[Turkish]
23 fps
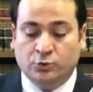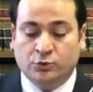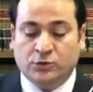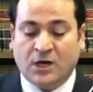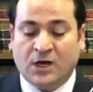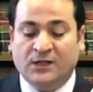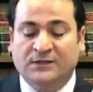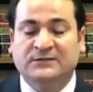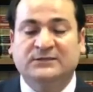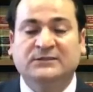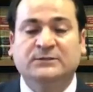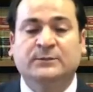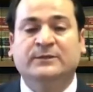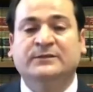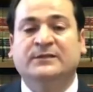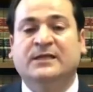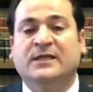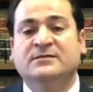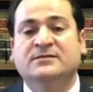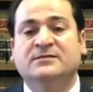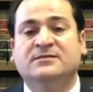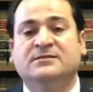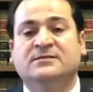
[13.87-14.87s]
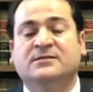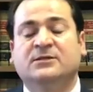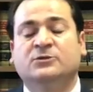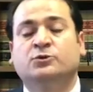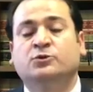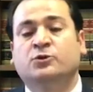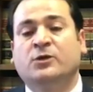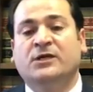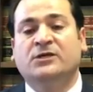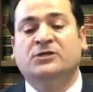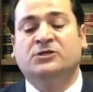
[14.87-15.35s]
Onu kaldırmadan
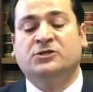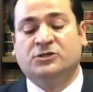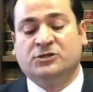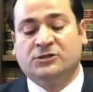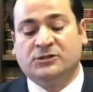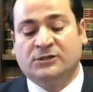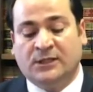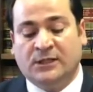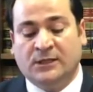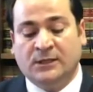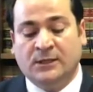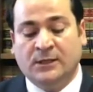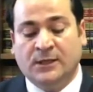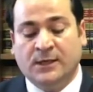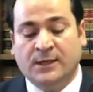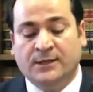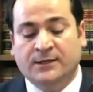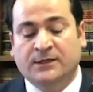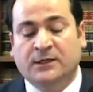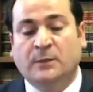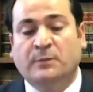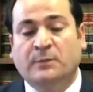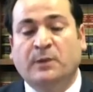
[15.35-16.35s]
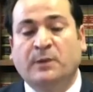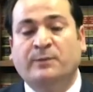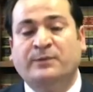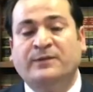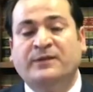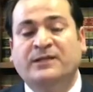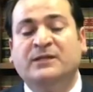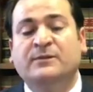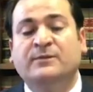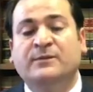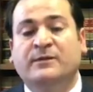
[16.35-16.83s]
statü değişikliği
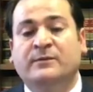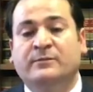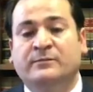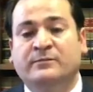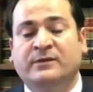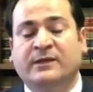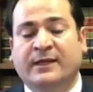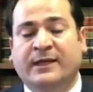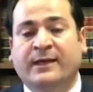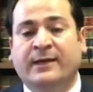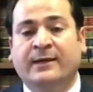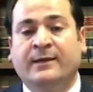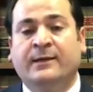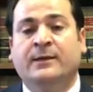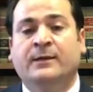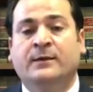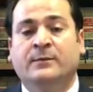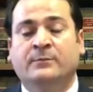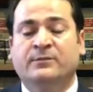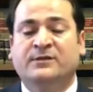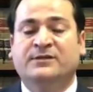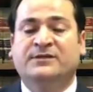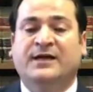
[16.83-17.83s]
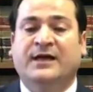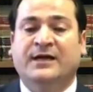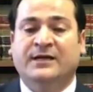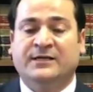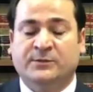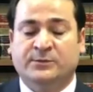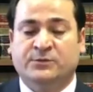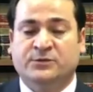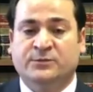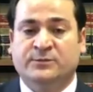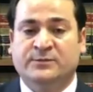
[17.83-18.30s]
yapabilir miyim diye bir
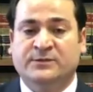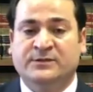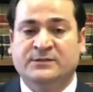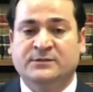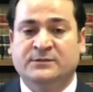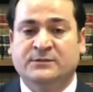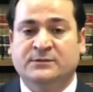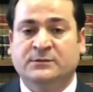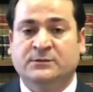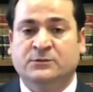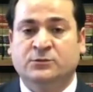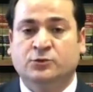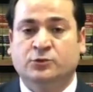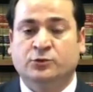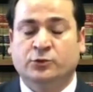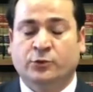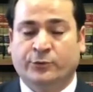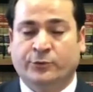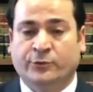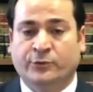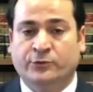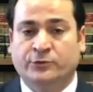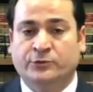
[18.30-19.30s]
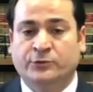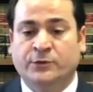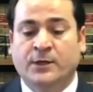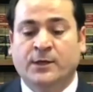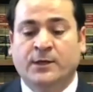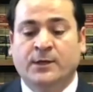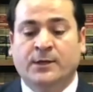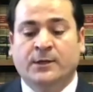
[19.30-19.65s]
takipçimiz soruyor.